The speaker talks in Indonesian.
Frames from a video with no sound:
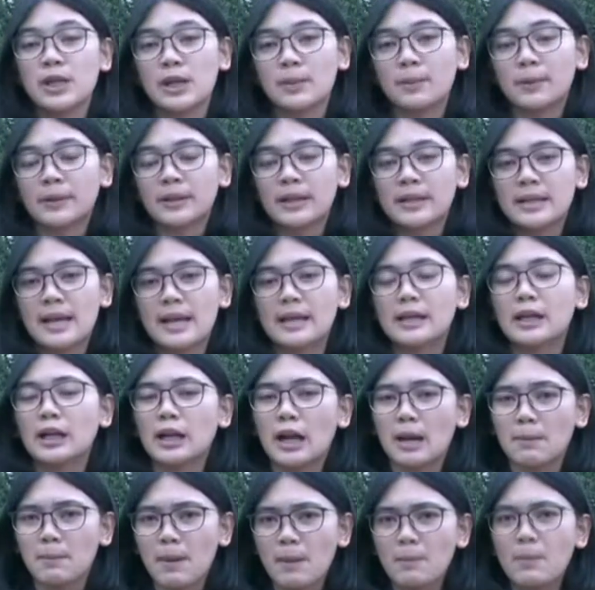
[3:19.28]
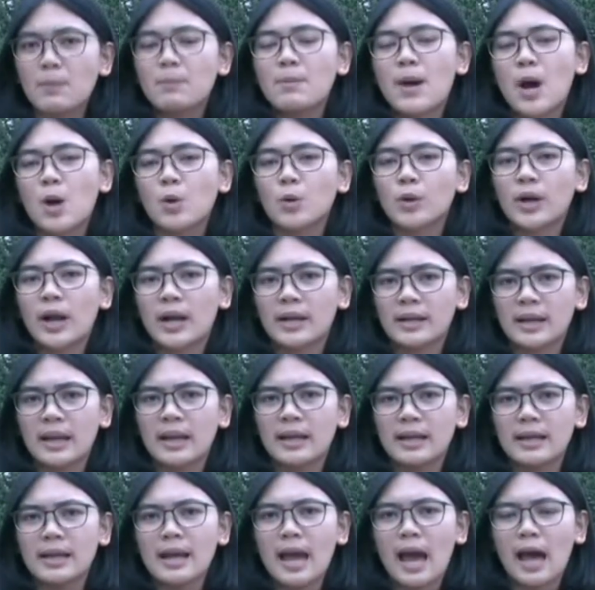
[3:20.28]
yang menjadi pertanyaan kenapa
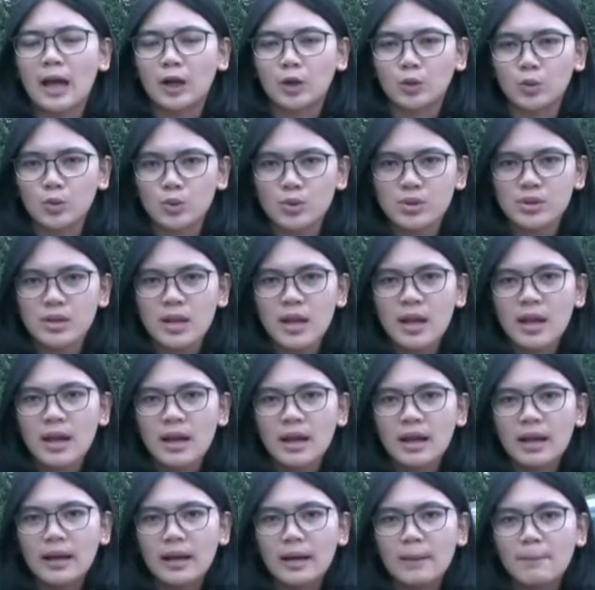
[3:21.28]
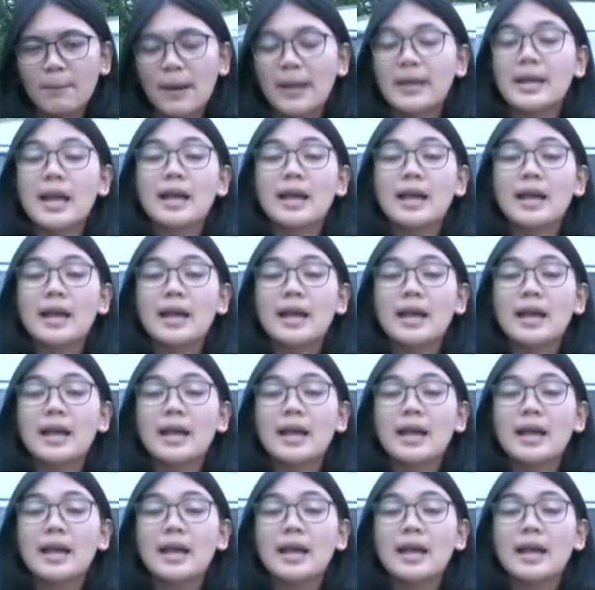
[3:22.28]
pembangunannya ini harus uh,